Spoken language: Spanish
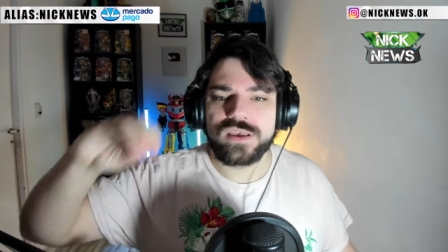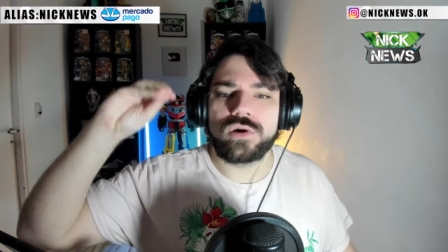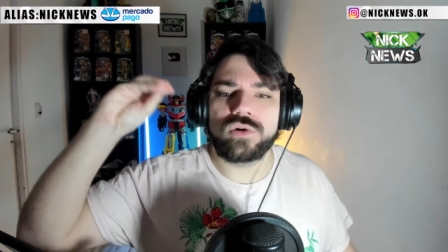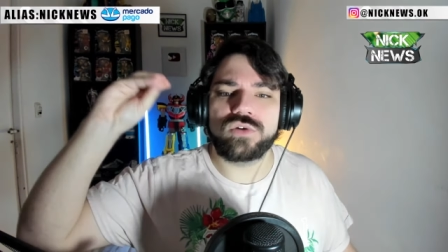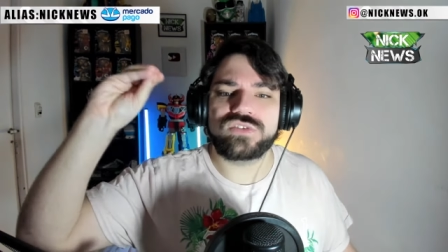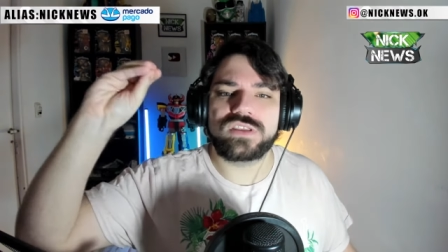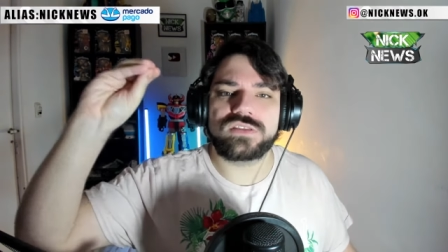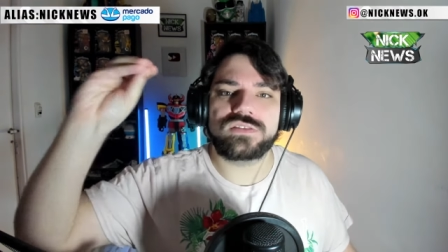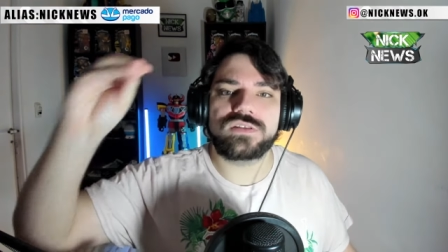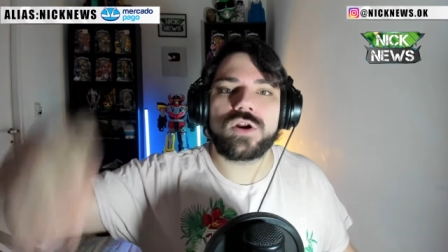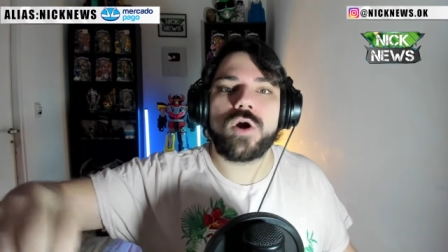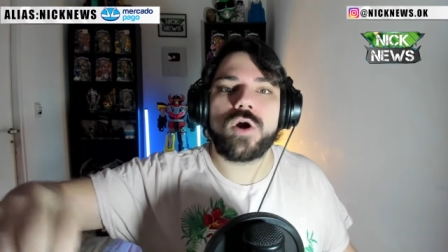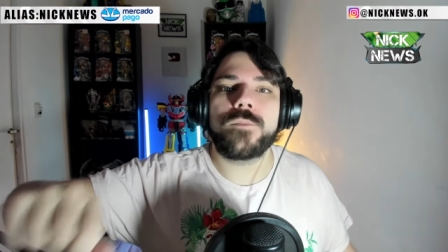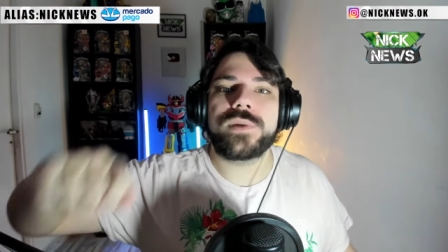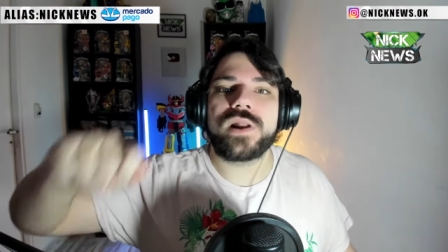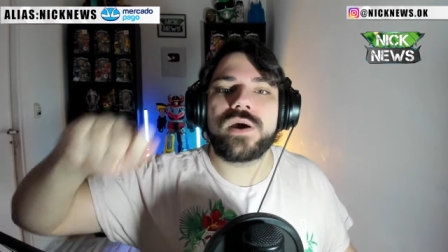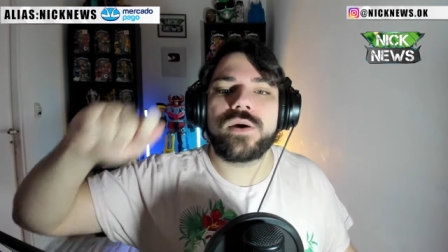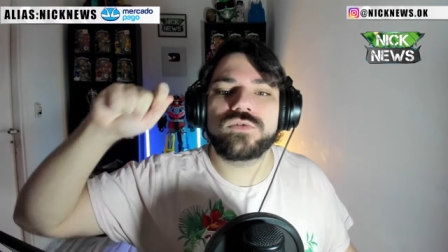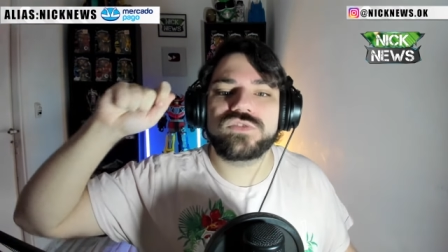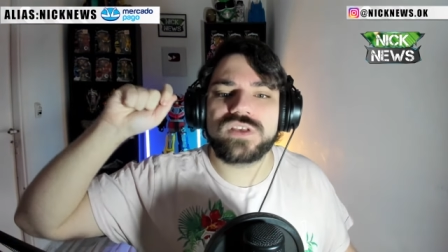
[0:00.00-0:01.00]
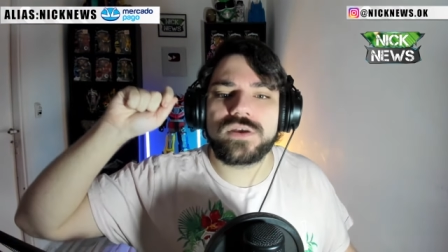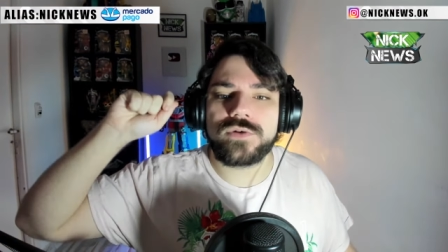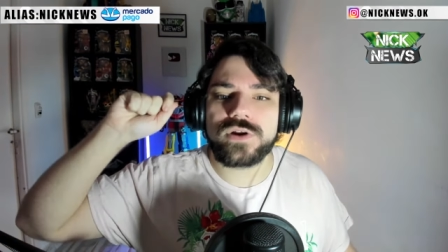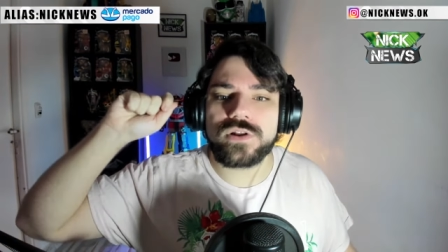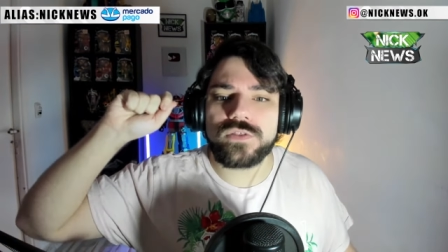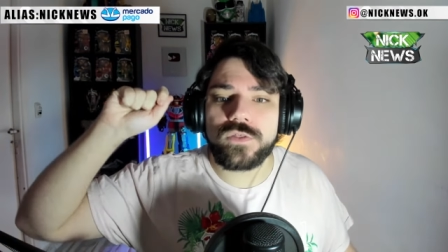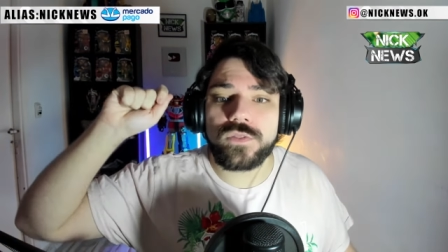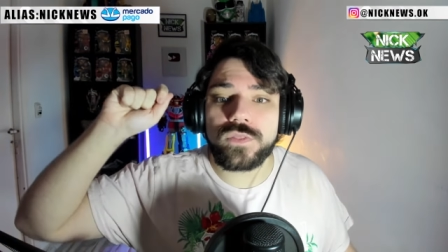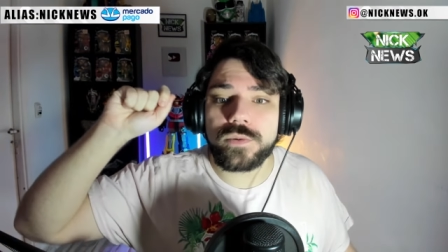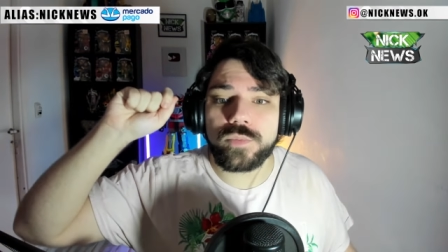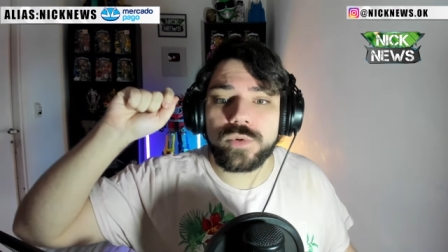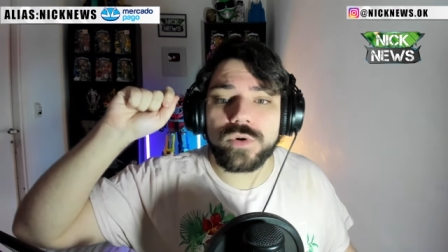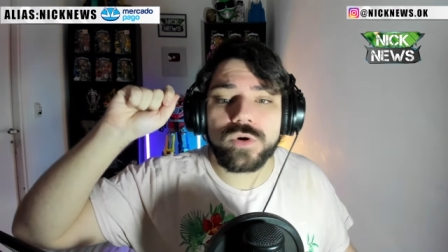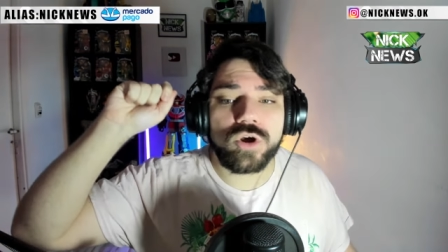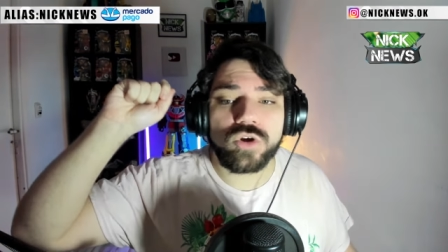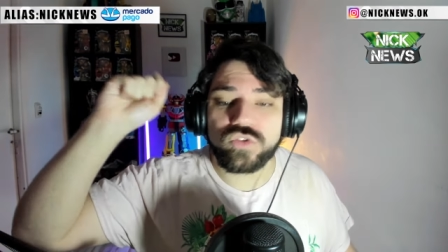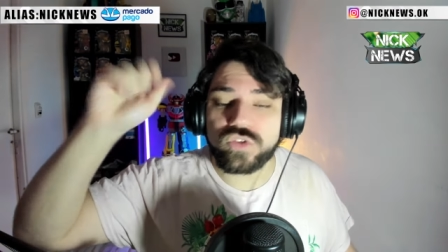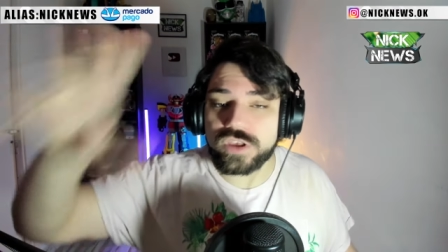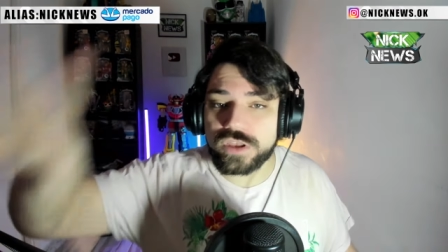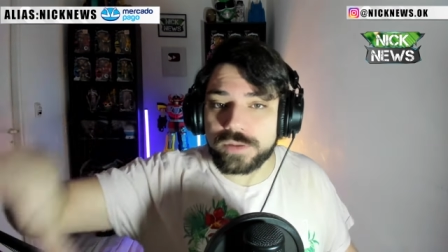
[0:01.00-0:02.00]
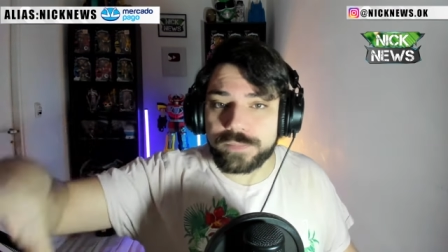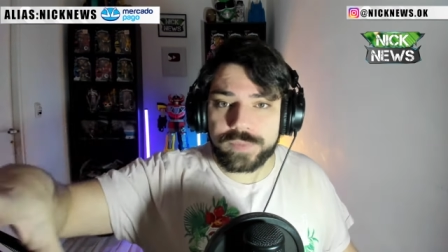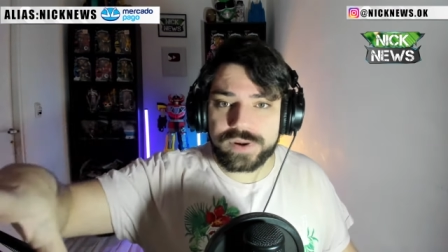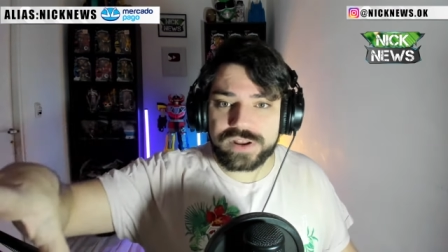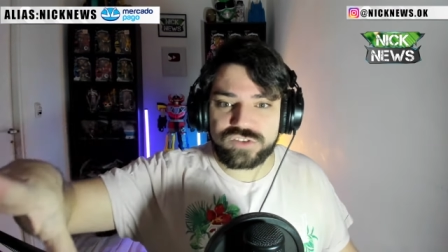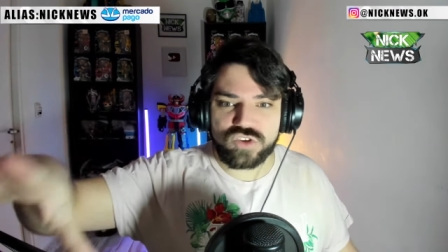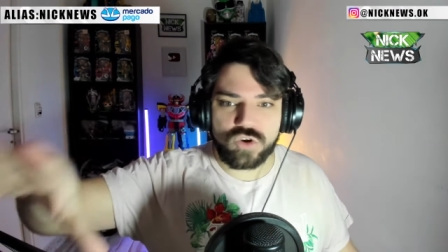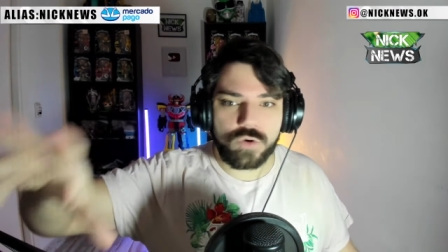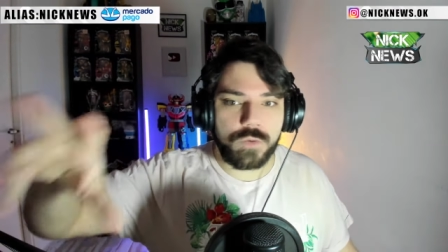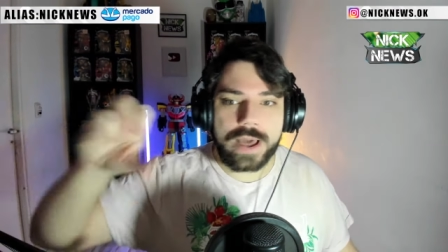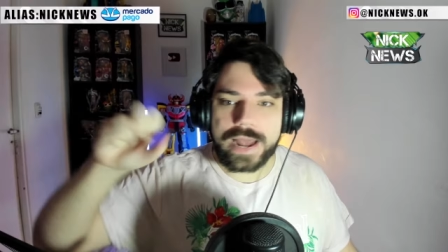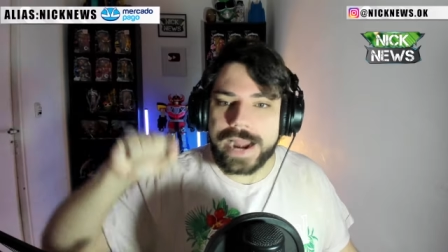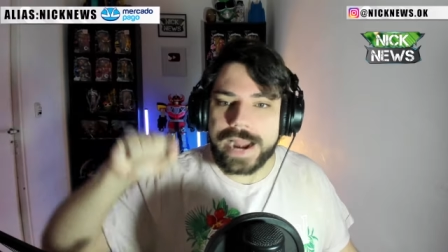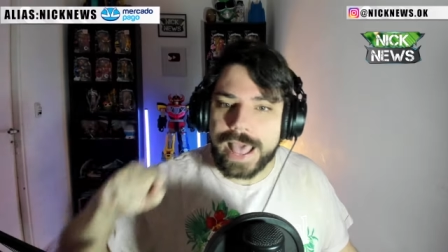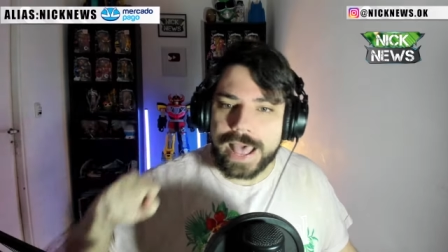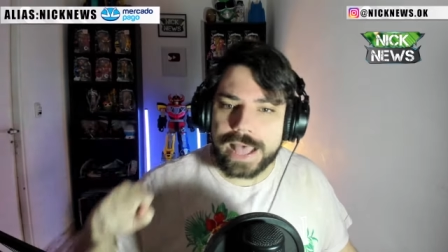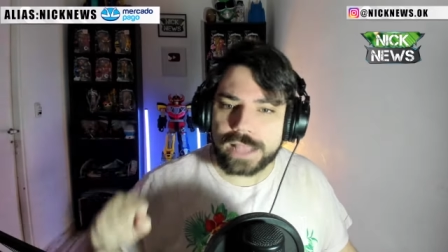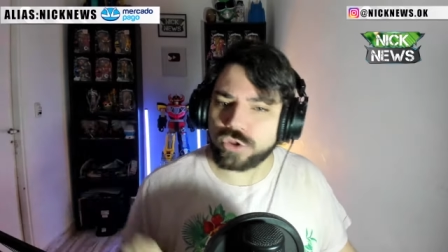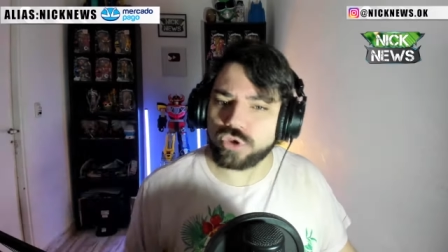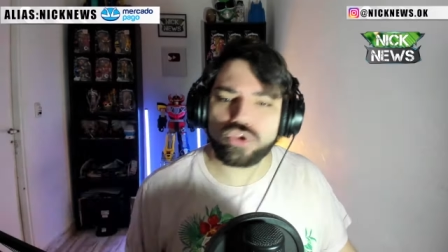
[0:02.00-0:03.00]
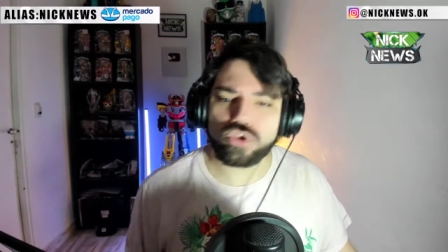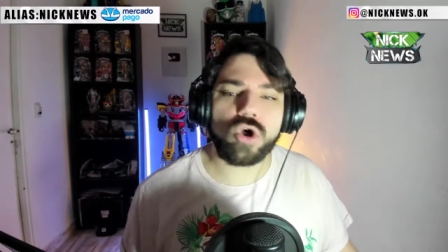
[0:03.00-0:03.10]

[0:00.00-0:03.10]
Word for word: vamos a hacer compras, vamos a ver dónde poder conseguir precios baratos,